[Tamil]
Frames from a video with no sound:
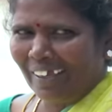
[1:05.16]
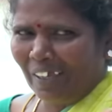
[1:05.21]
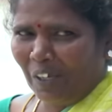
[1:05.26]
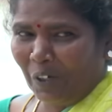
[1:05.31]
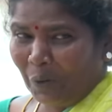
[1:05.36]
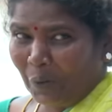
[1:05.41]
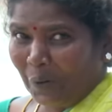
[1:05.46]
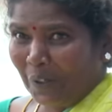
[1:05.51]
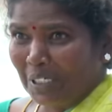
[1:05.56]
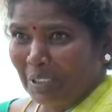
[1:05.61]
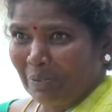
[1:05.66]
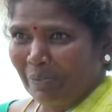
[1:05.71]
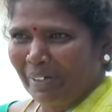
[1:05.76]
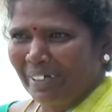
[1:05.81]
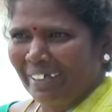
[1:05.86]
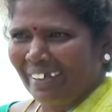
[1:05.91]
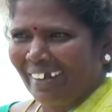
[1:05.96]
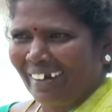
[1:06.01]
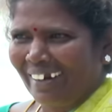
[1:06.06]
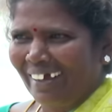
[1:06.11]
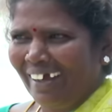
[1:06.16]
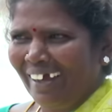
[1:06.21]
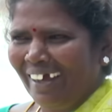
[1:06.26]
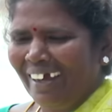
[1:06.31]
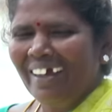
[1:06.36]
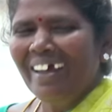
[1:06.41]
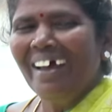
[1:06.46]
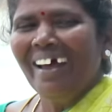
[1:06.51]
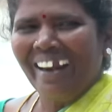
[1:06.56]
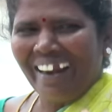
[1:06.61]
செங்கல்பட்டு மாவட்டம்
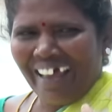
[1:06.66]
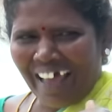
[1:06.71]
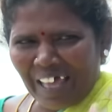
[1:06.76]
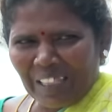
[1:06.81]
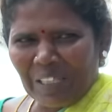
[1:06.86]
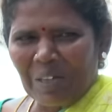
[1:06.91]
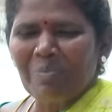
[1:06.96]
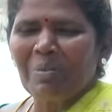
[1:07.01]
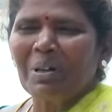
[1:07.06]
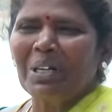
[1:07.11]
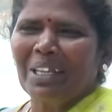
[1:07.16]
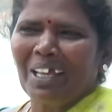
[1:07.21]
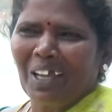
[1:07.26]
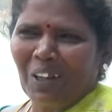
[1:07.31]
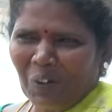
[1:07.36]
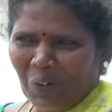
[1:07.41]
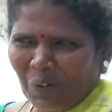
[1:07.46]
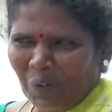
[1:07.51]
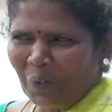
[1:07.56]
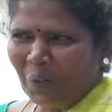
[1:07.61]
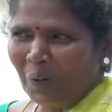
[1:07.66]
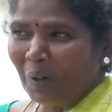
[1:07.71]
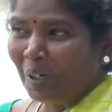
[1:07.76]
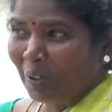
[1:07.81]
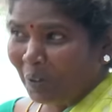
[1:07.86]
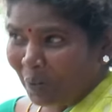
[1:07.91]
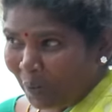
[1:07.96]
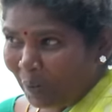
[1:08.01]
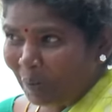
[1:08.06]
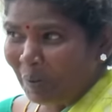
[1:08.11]
ஆத்தூரில் அவரை
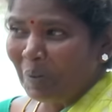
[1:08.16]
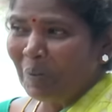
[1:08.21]
சந்தித்தோம்